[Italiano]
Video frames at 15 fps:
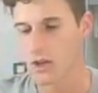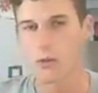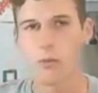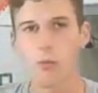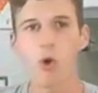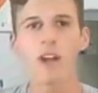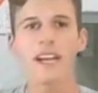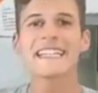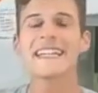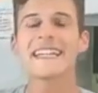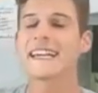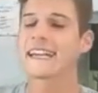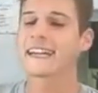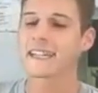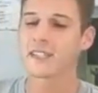
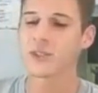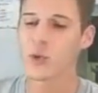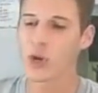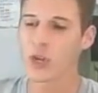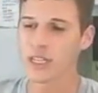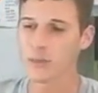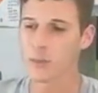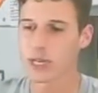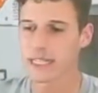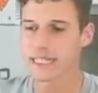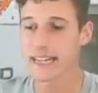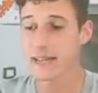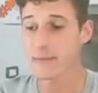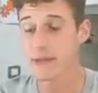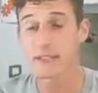Buonasera ragazzuoli,
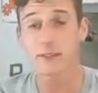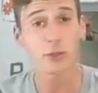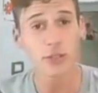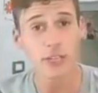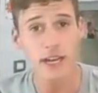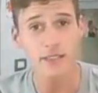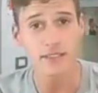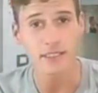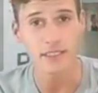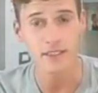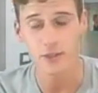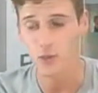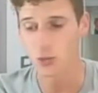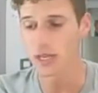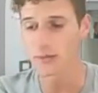buonasera e bentornati
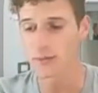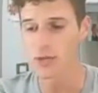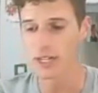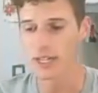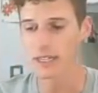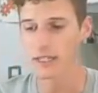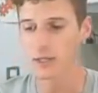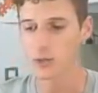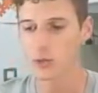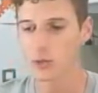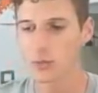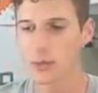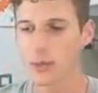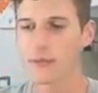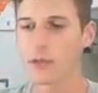sul mio canale
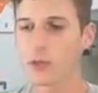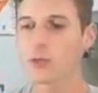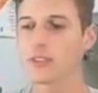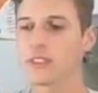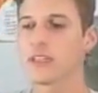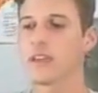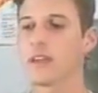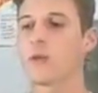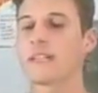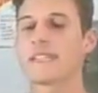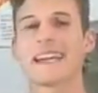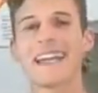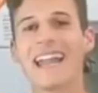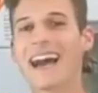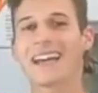YouTube, benvenuti in
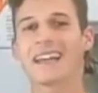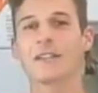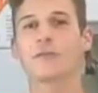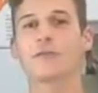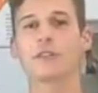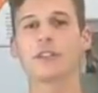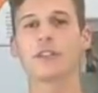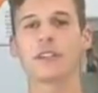questa live